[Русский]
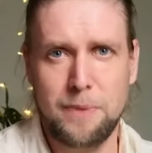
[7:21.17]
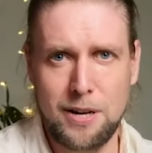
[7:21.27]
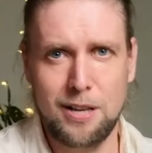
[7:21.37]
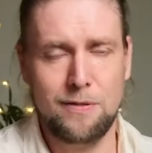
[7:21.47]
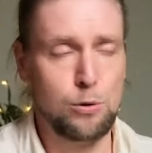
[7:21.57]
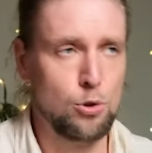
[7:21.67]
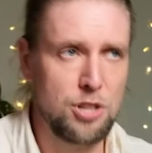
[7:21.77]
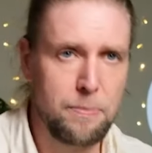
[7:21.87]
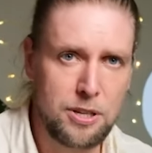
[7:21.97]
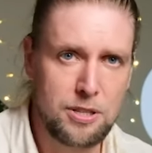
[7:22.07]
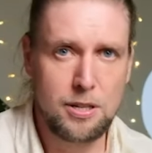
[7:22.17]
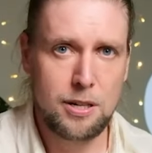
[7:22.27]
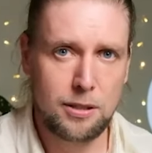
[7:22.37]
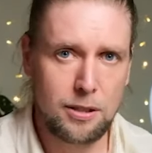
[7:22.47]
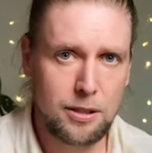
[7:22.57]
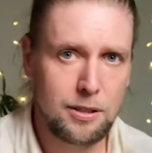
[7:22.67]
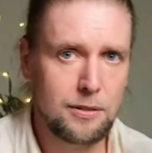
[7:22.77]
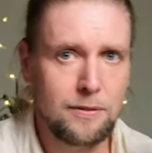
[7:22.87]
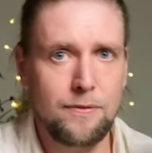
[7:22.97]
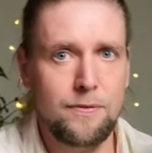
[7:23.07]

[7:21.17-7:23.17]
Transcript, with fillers: про сложные проценты,